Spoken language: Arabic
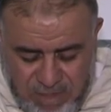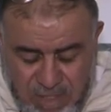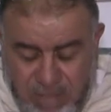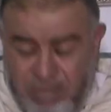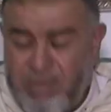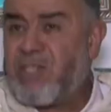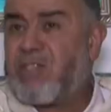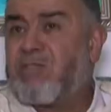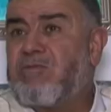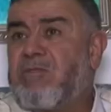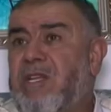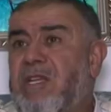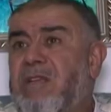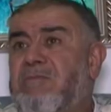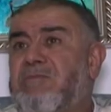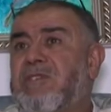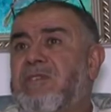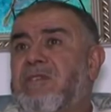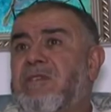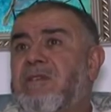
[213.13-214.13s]
المس
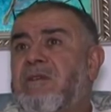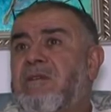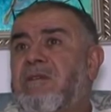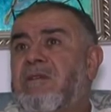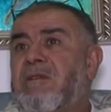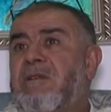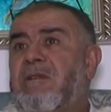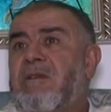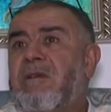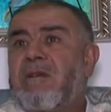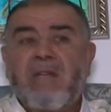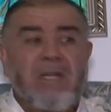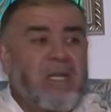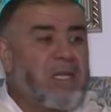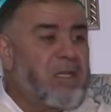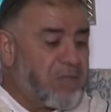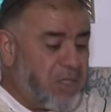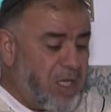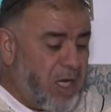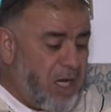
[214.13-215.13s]
واللمس
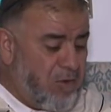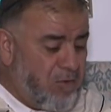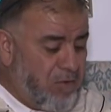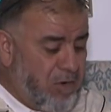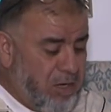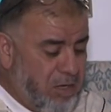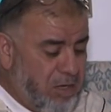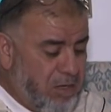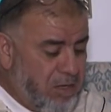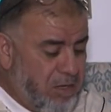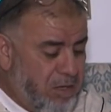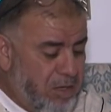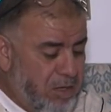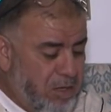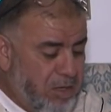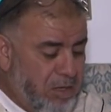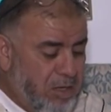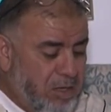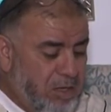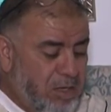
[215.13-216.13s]
اللمس ها هو
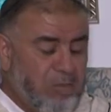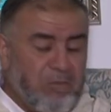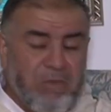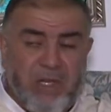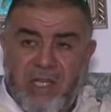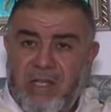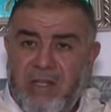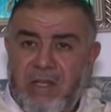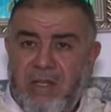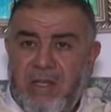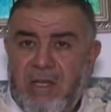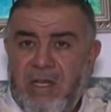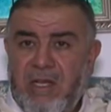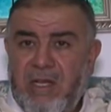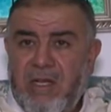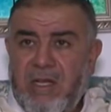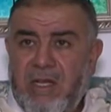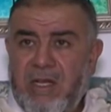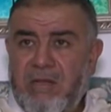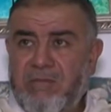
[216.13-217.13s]
باليد
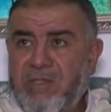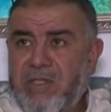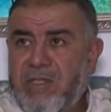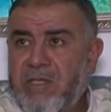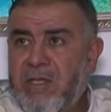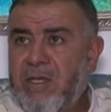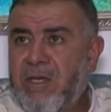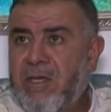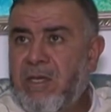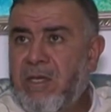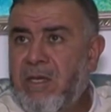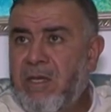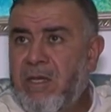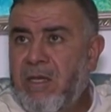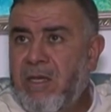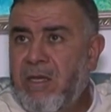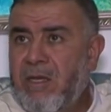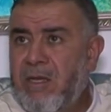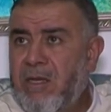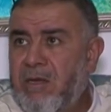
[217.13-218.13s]
اللمس
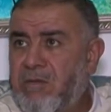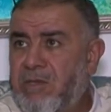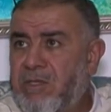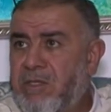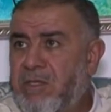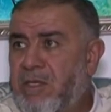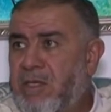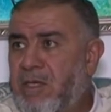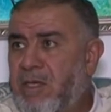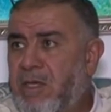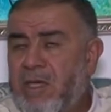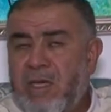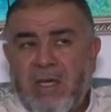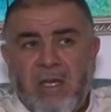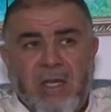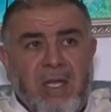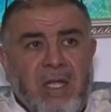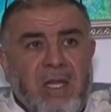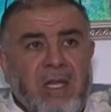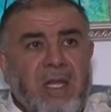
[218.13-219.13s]
المس
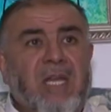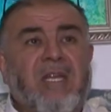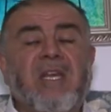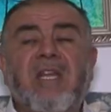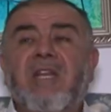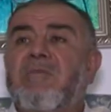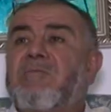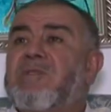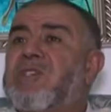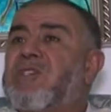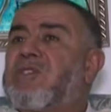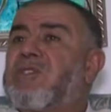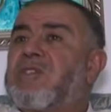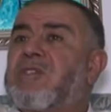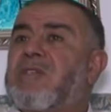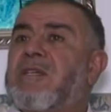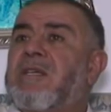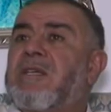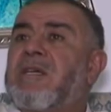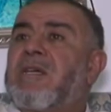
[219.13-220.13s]
لكن
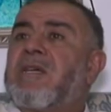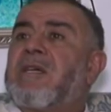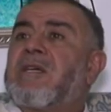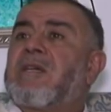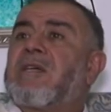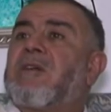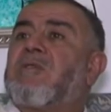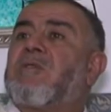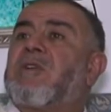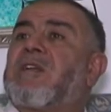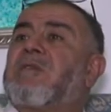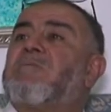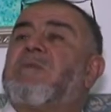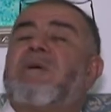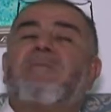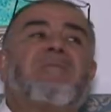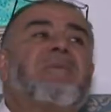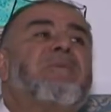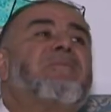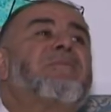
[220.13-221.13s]
المس كيقول لك
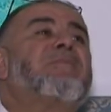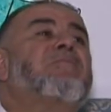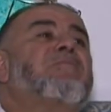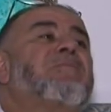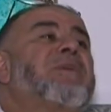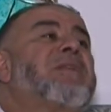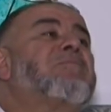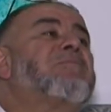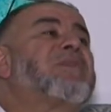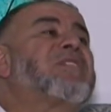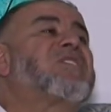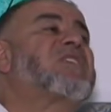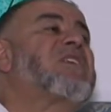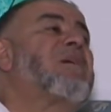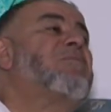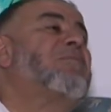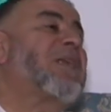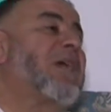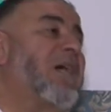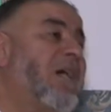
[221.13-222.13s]
من, من مس
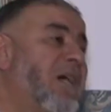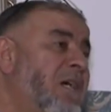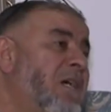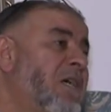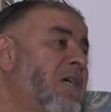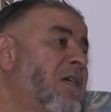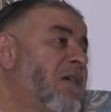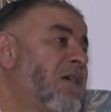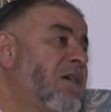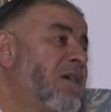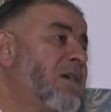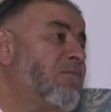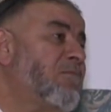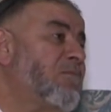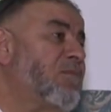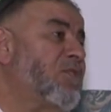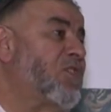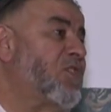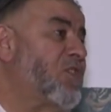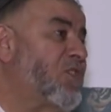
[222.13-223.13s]
امراه
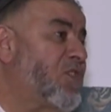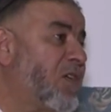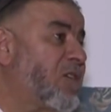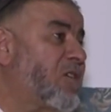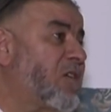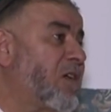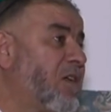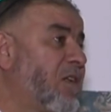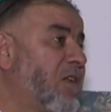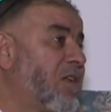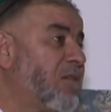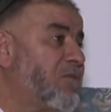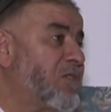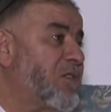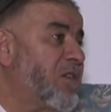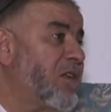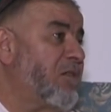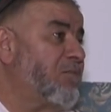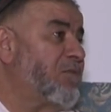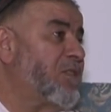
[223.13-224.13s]
ماشي شيء
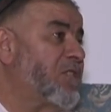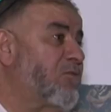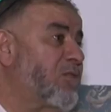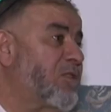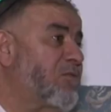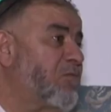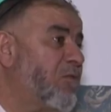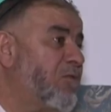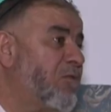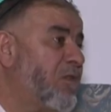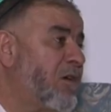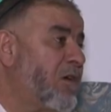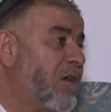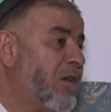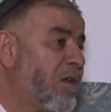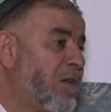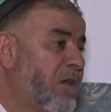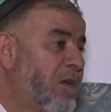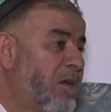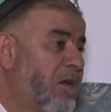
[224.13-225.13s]
اللمس المس واسمه هو
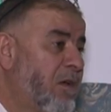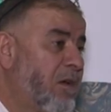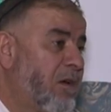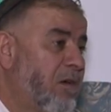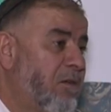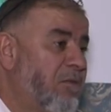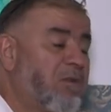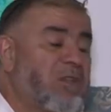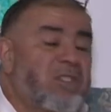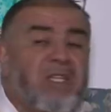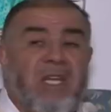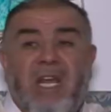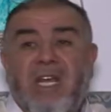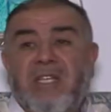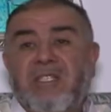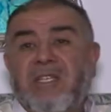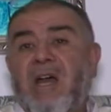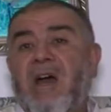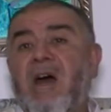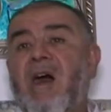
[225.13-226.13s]
هو شي
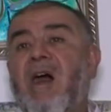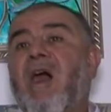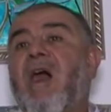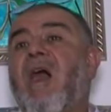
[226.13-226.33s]
حاجه